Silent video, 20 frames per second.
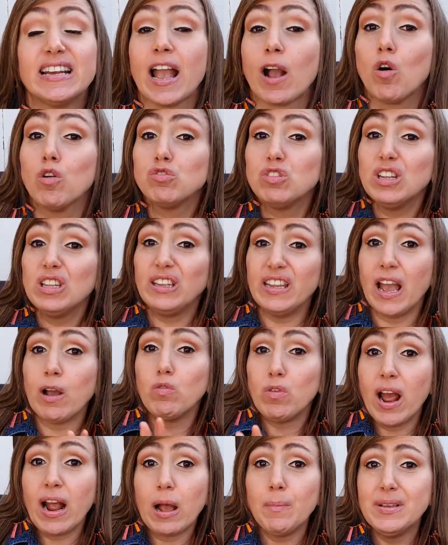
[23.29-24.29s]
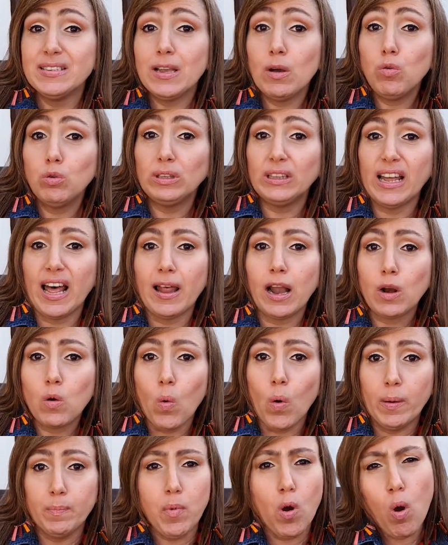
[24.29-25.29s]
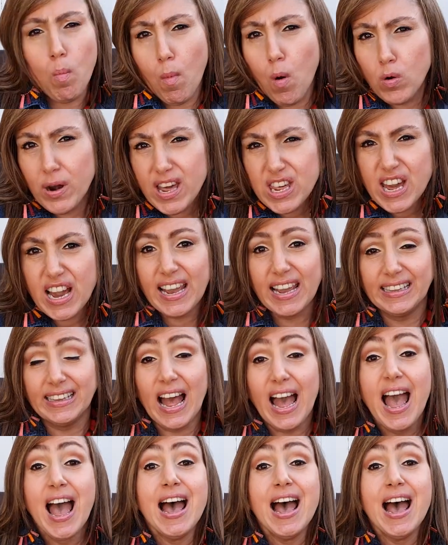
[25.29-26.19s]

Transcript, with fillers: que consistía en una camisa ajustada al cuerpo como una chaqueta